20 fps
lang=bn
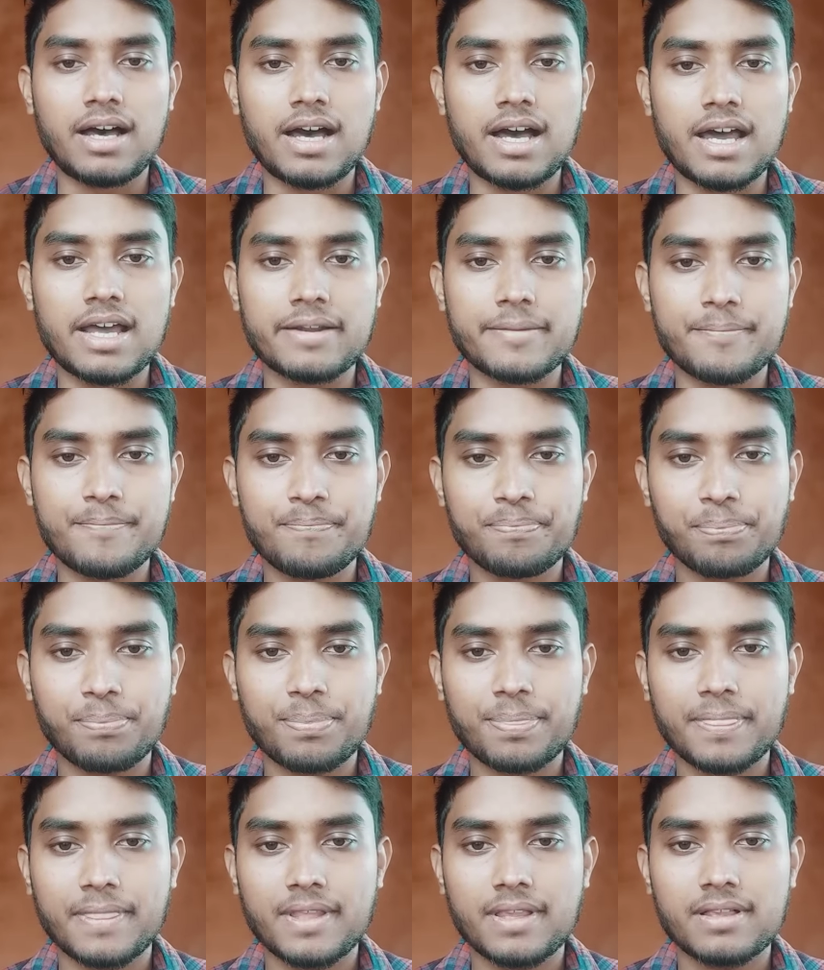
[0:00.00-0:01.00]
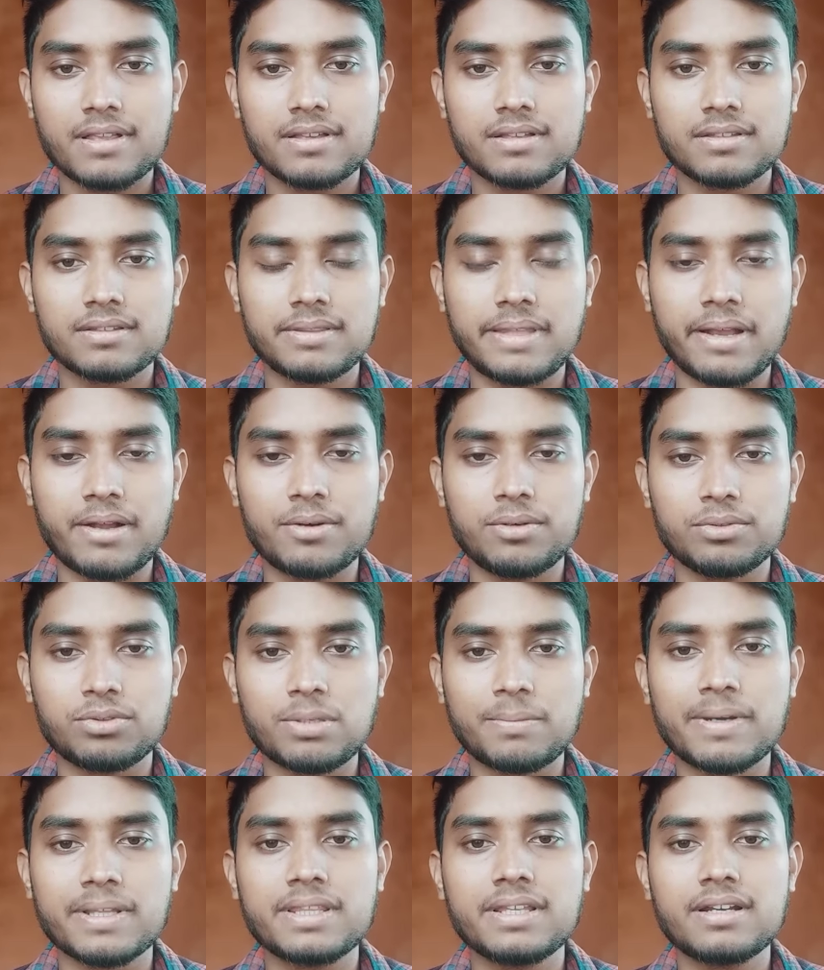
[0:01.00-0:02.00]
আর দেখো
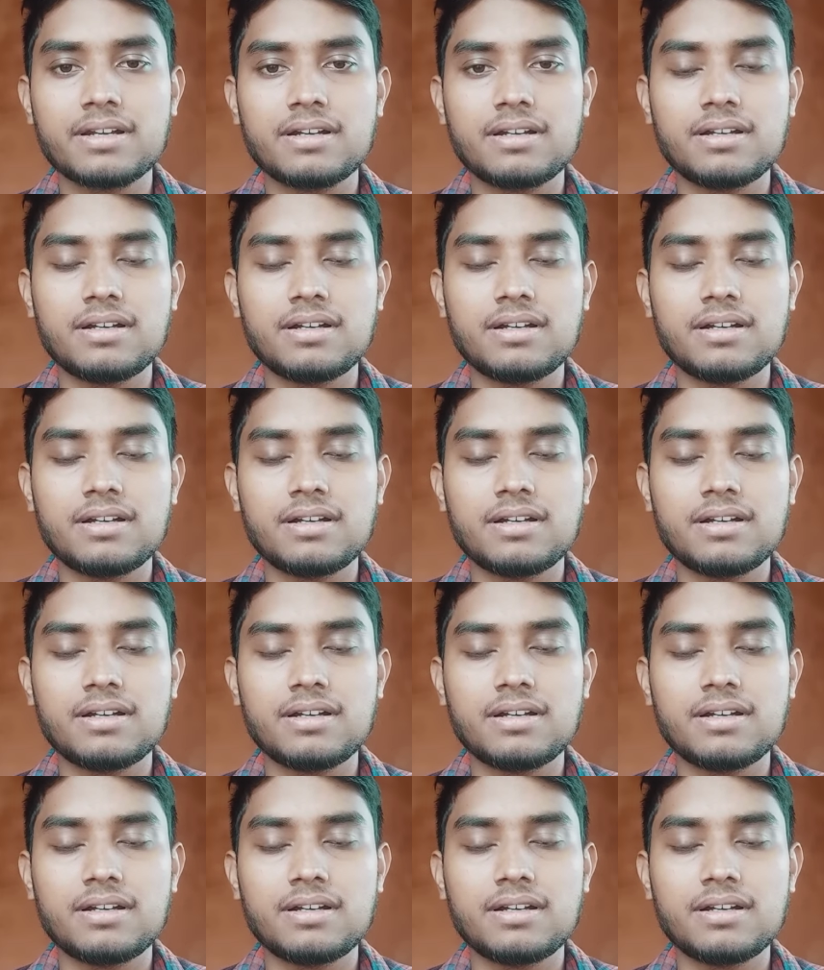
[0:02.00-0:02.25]
তোমাদের